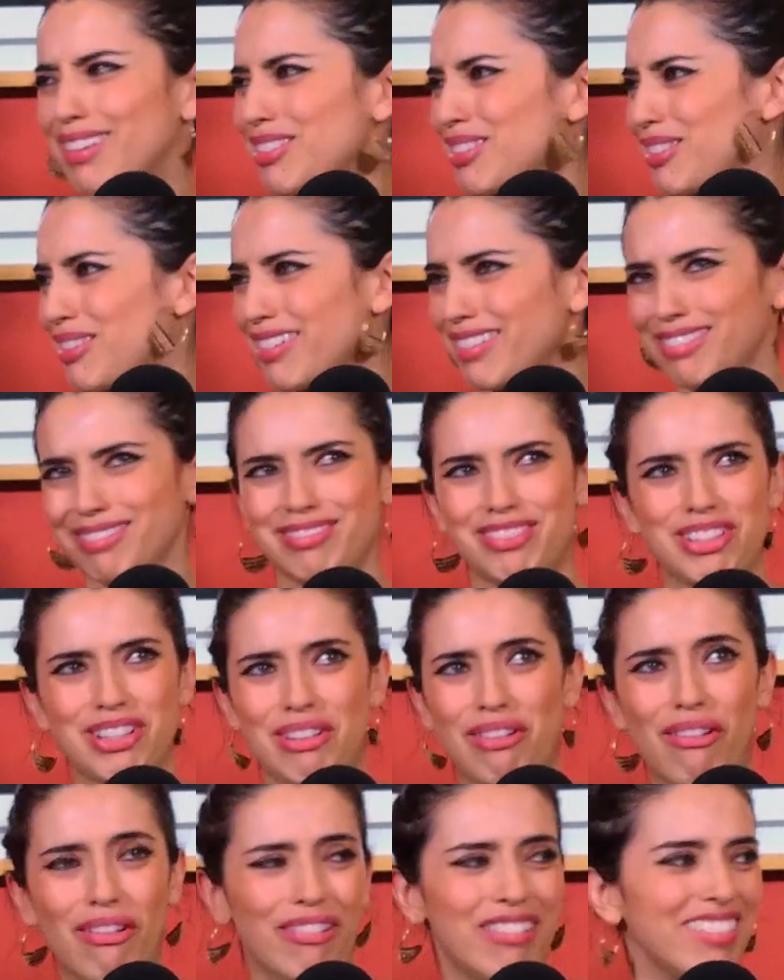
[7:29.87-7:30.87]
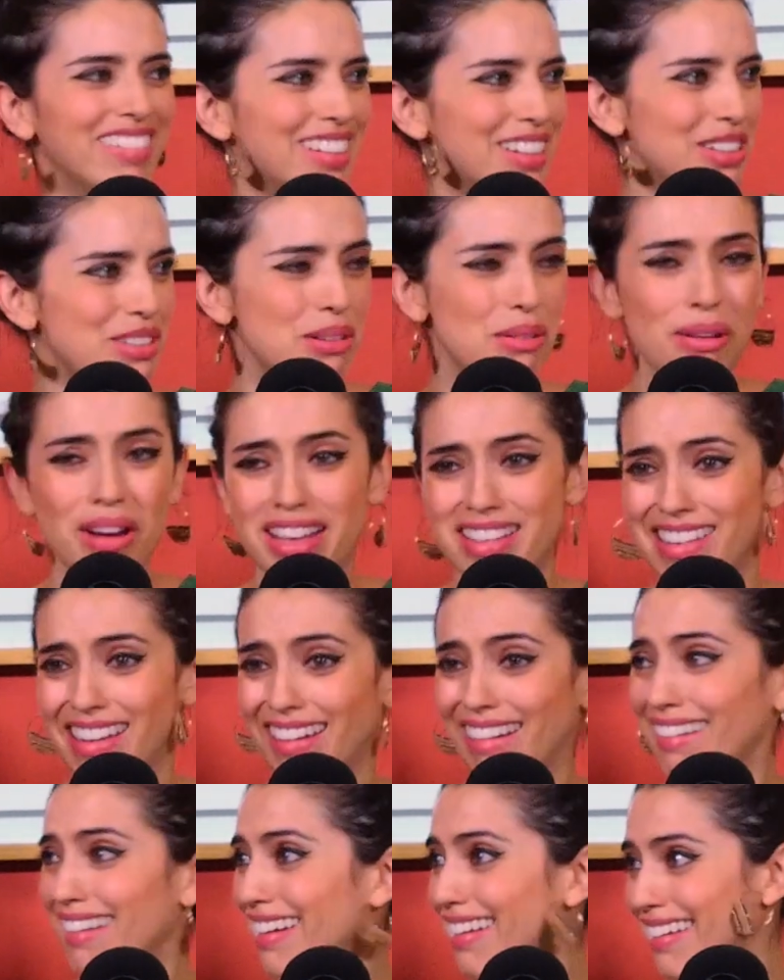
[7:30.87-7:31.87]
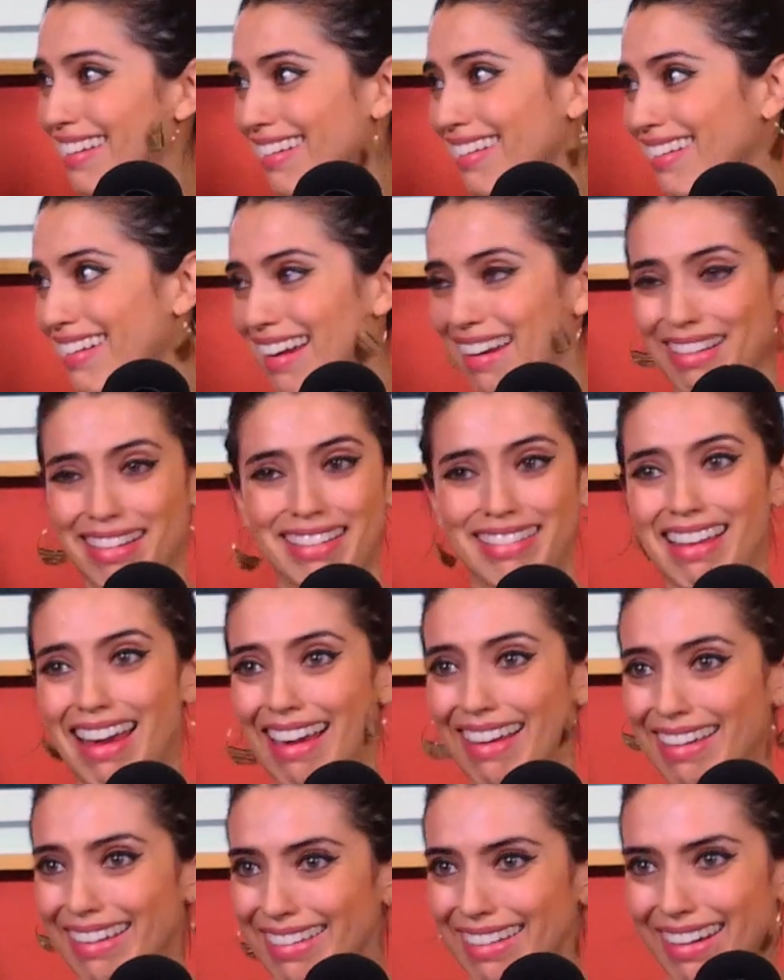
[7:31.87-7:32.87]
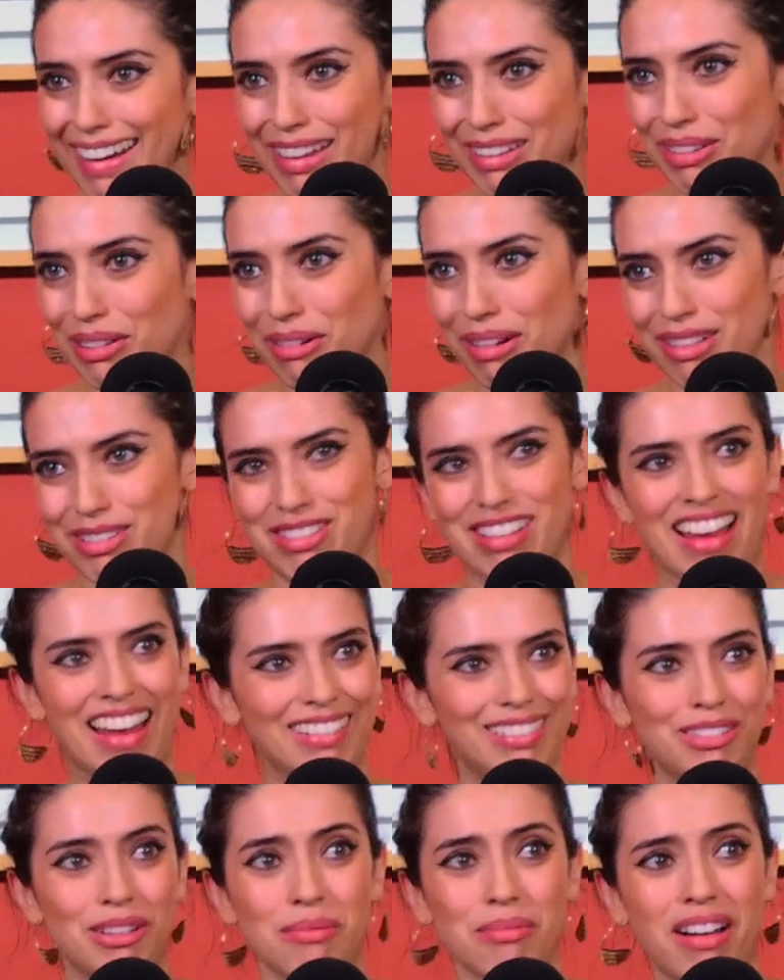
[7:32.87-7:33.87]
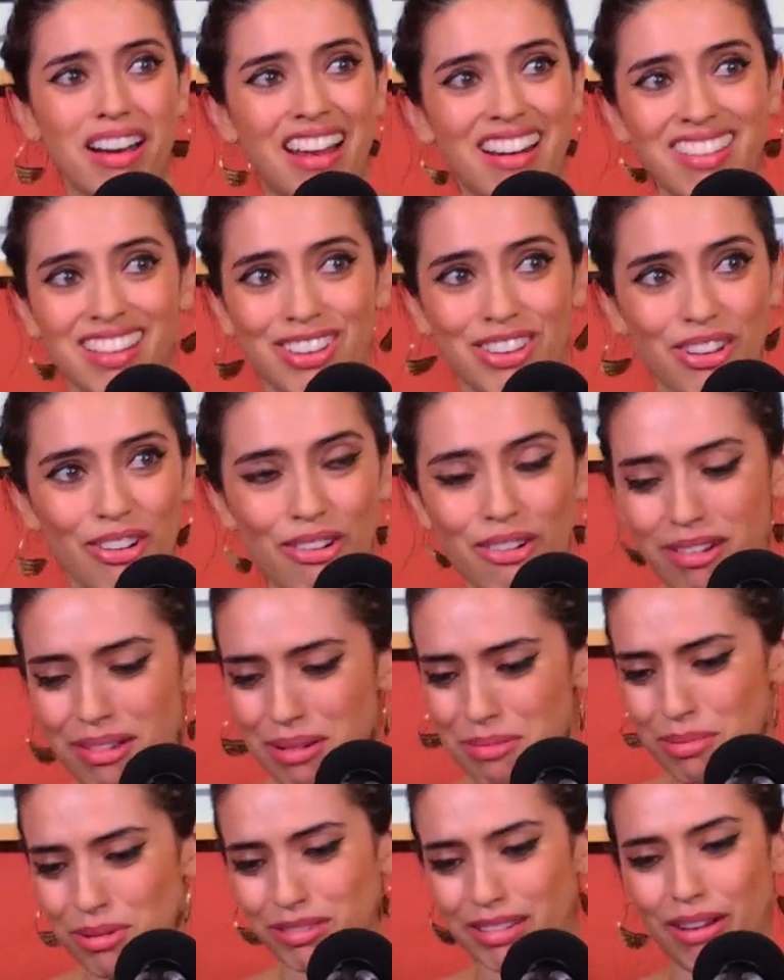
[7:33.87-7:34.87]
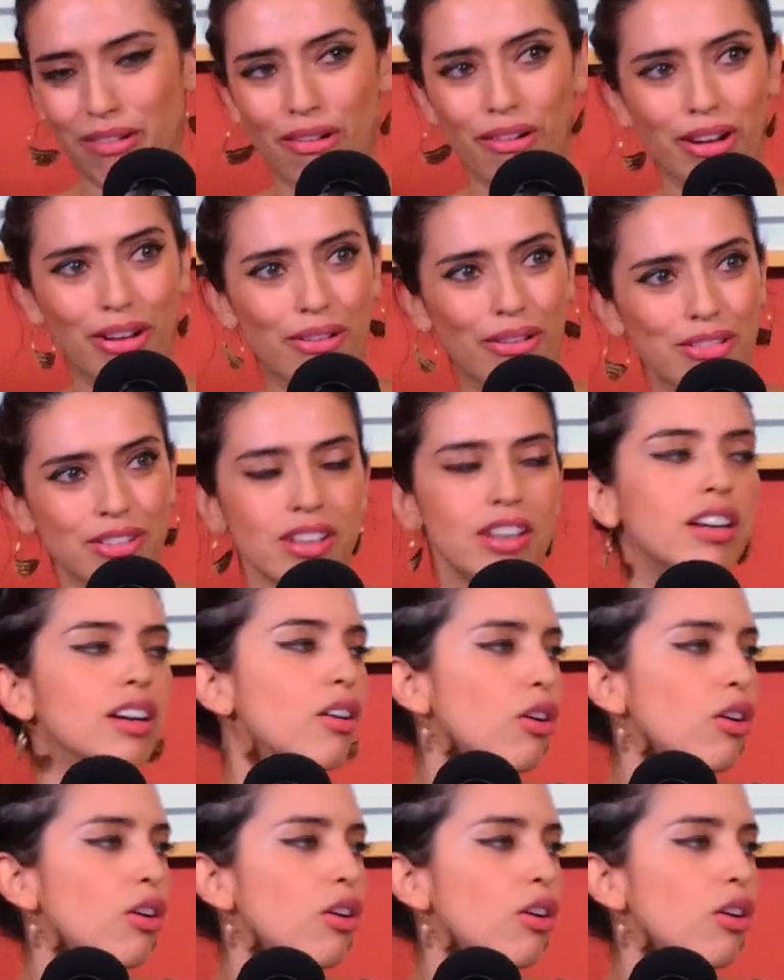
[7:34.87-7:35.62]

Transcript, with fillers: yo soy chingón, yo voy a salir aquí, aquí, de aquí directo, o sea, Tom Hardy y yo, protagónicos.